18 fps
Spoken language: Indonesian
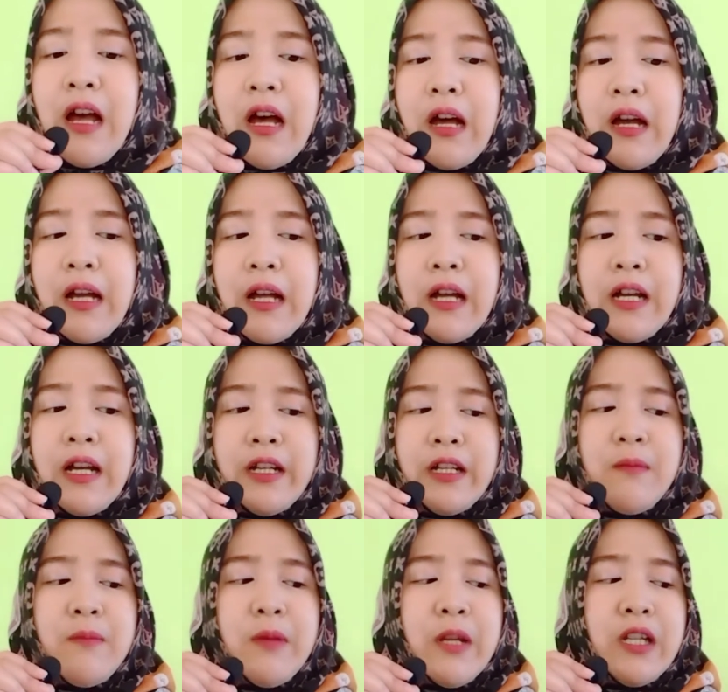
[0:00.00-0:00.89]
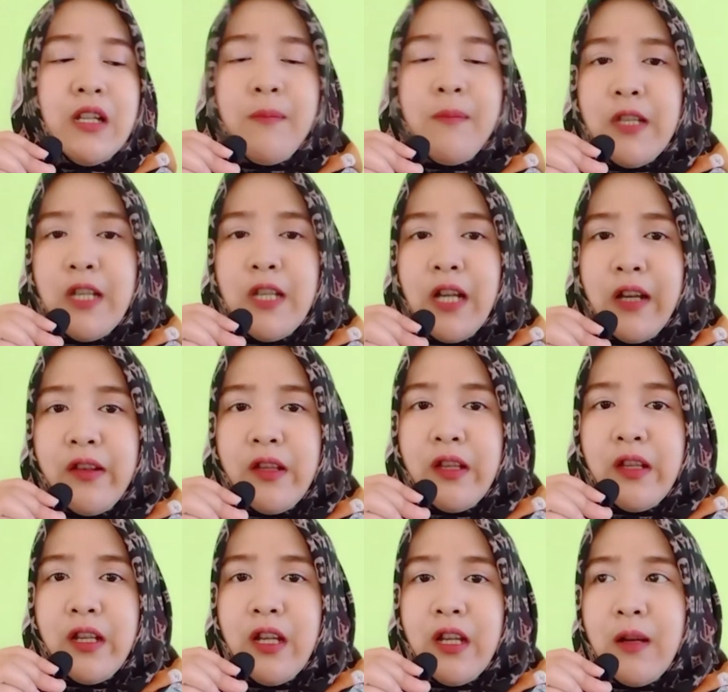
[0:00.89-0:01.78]
kakak ini bikin kebijakan
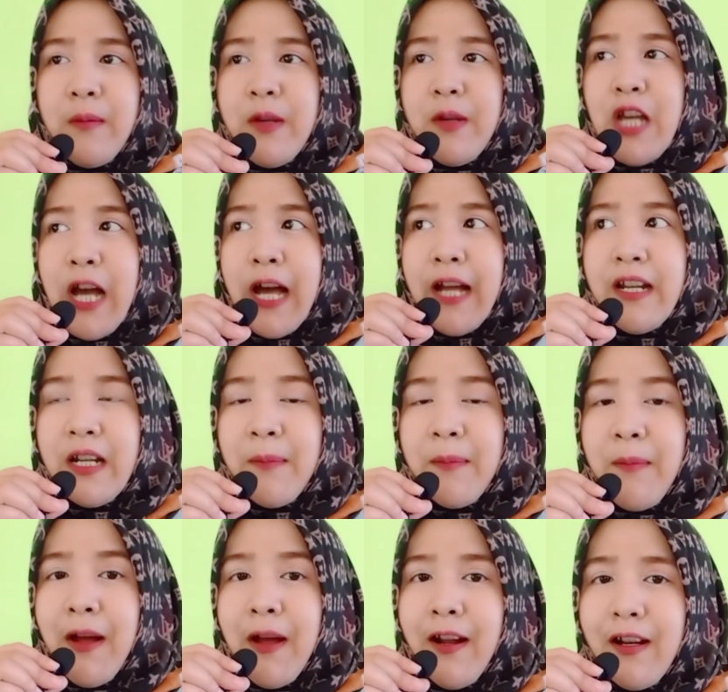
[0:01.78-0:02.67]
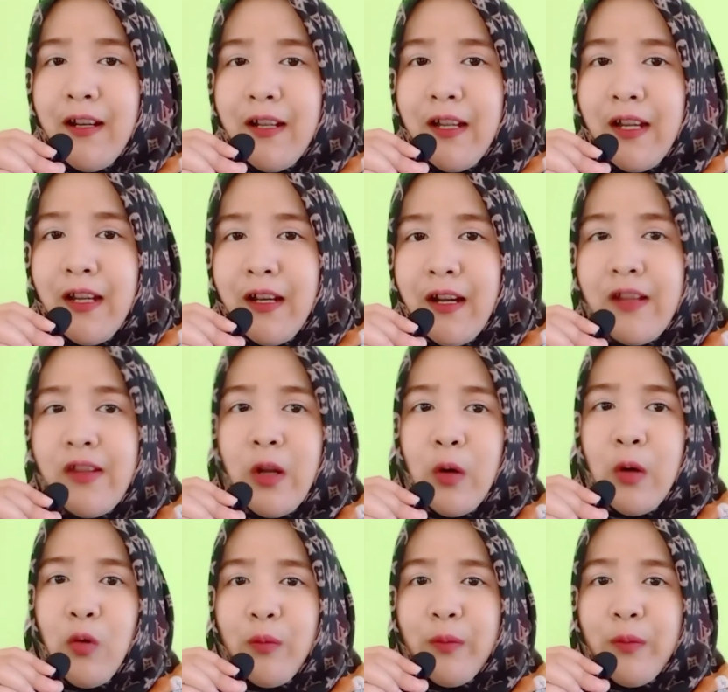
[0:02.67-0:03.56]
ini kebijakan dari mana nih dasar
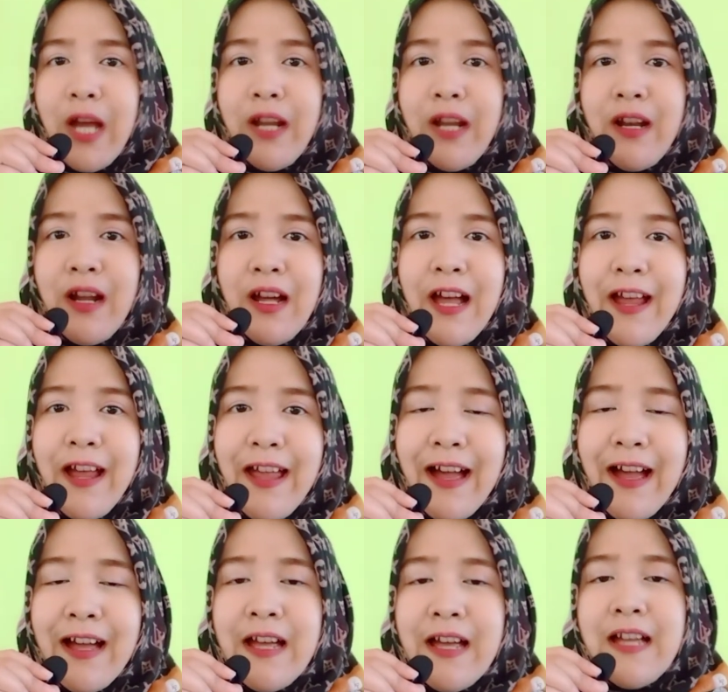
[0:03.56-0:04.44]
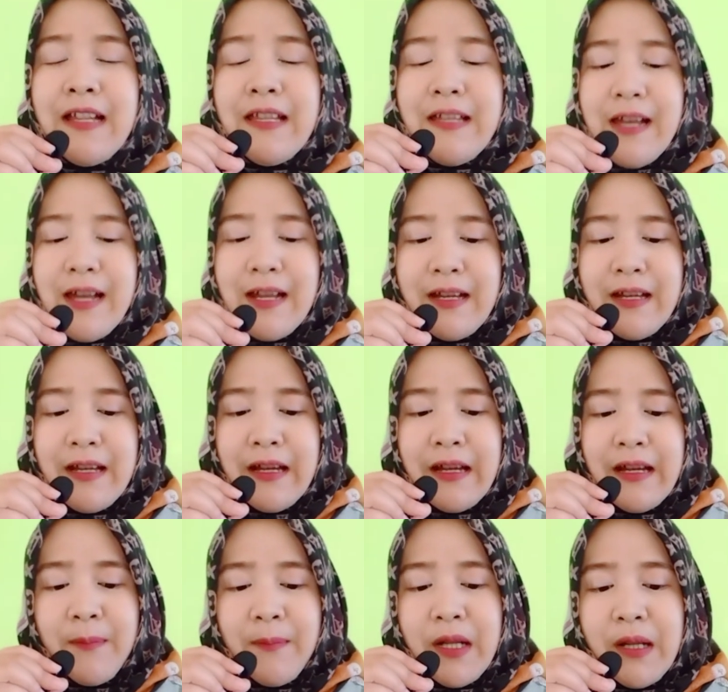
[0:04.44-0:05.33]
hukumnya ada nggak ya jadi
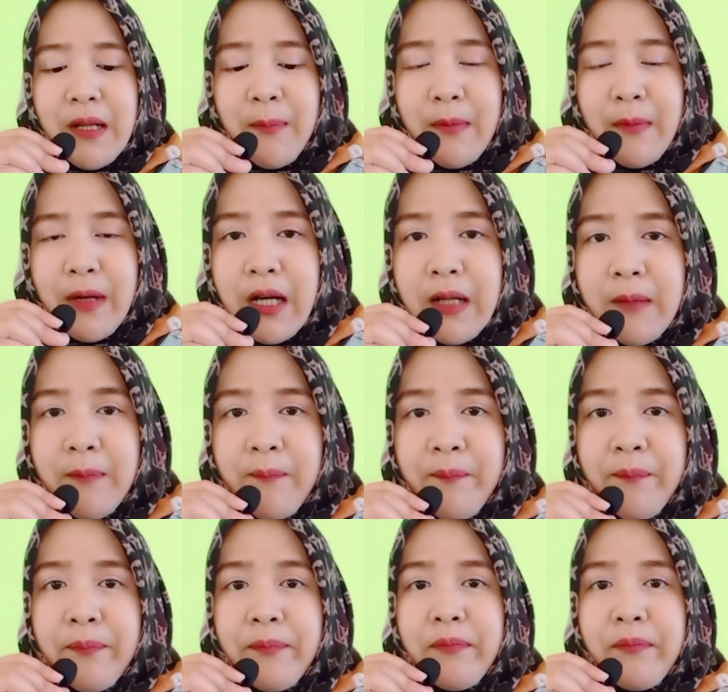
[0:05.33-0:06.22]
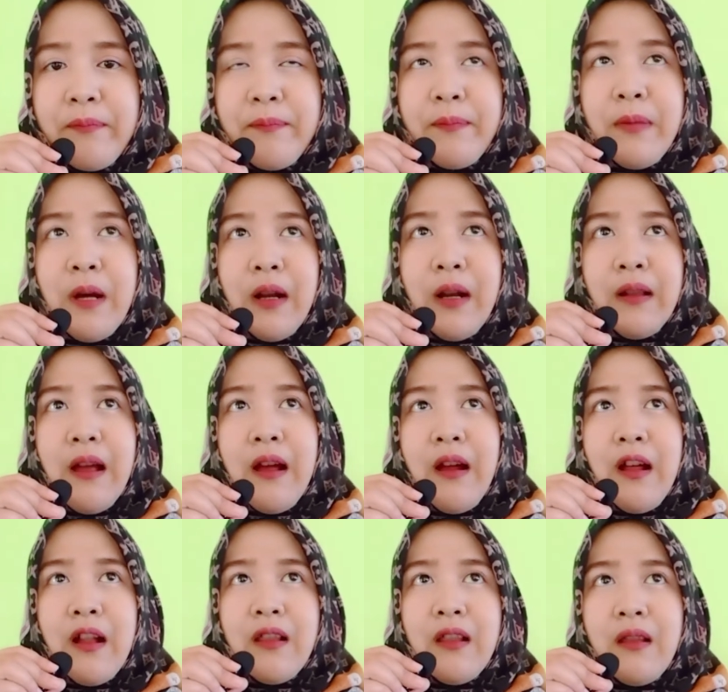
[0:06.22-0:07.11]
teman-teman per tanggal
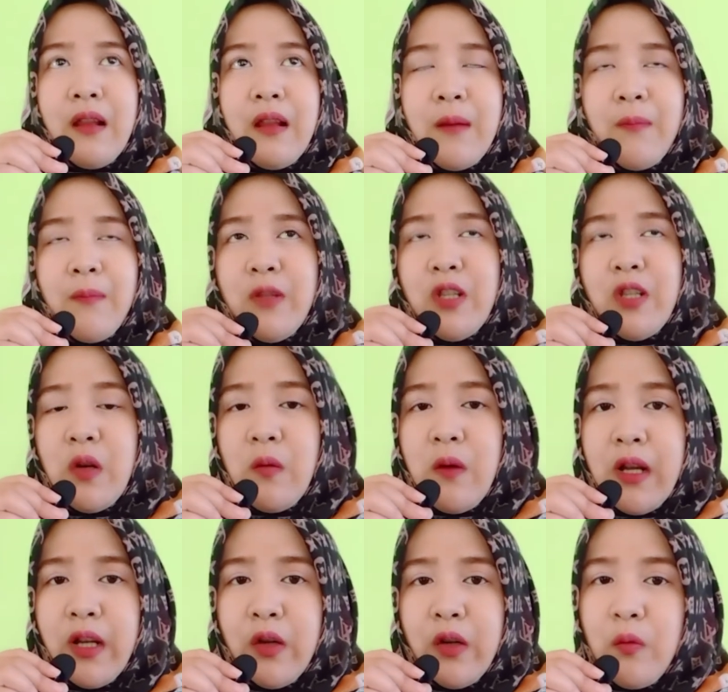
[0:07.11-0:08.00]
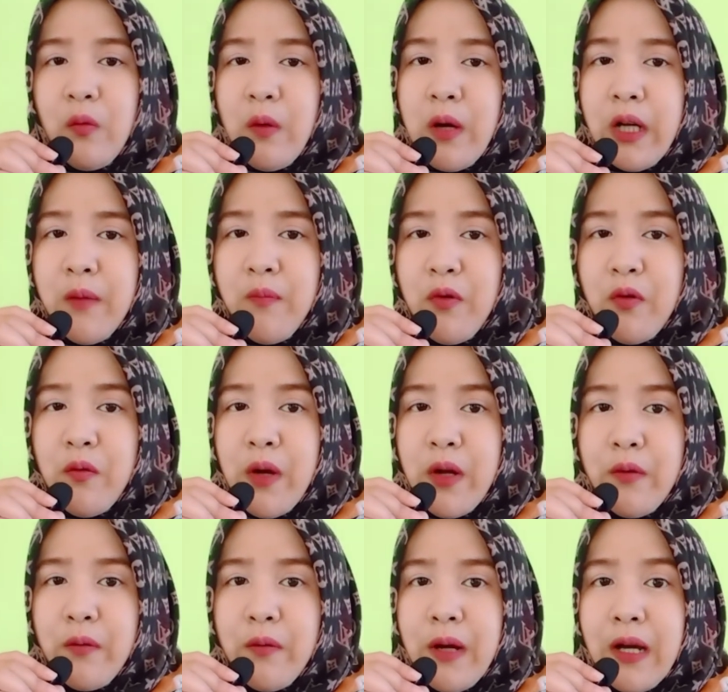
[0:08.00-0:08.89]
6 Januari
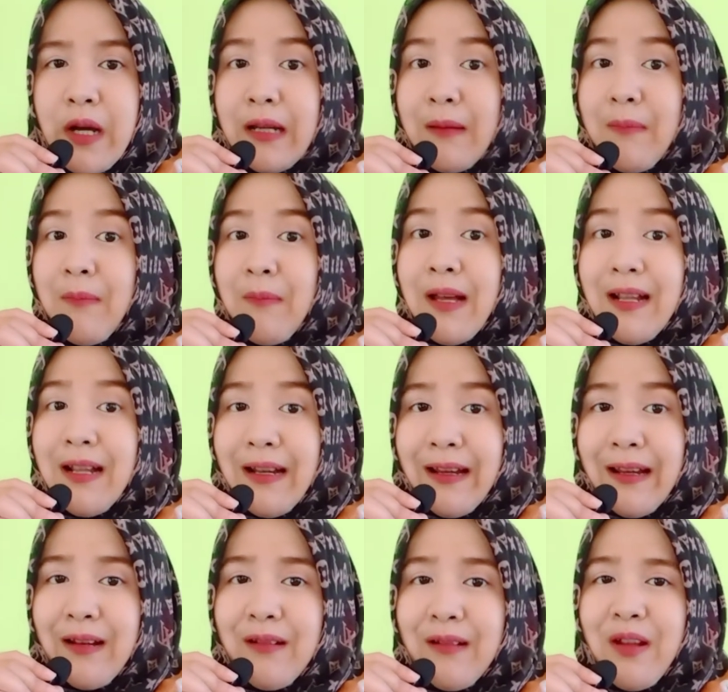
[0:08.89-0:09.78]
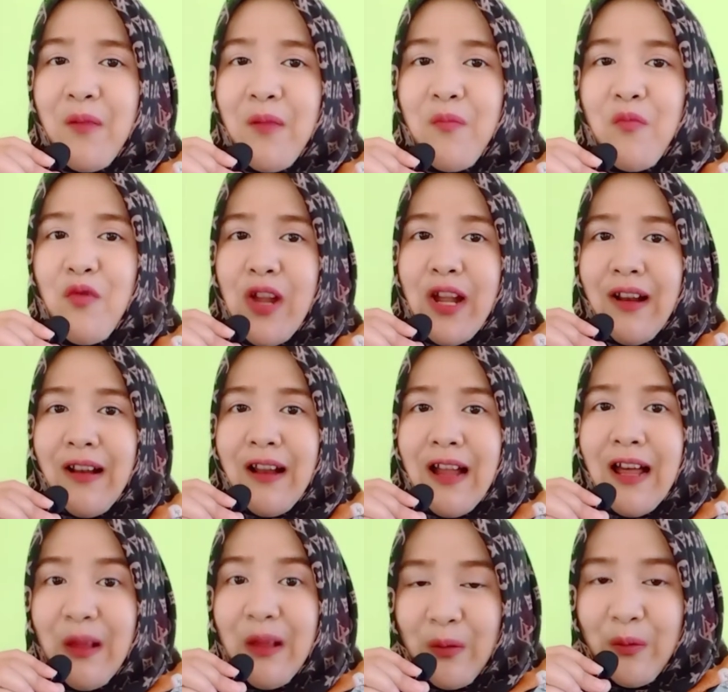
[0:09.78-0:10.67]
2022 kemarin ya bulan
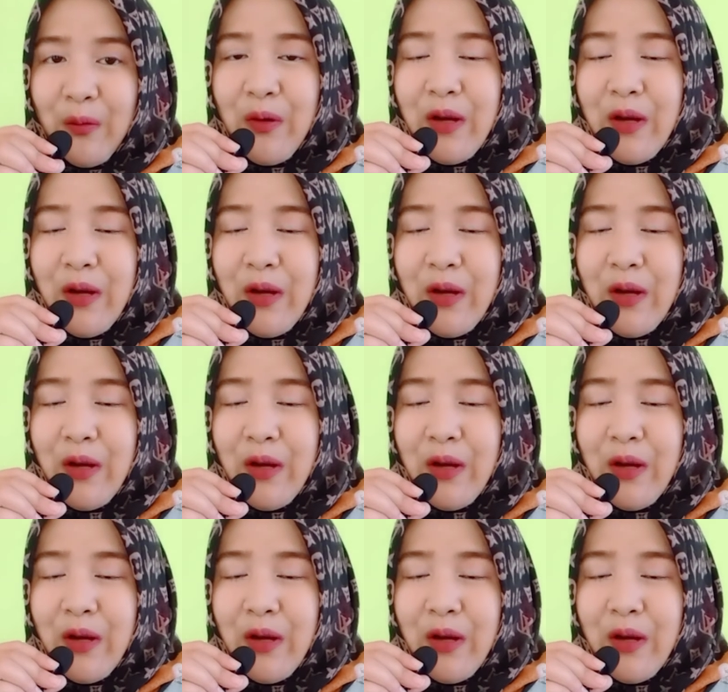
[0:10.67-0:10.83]
lalu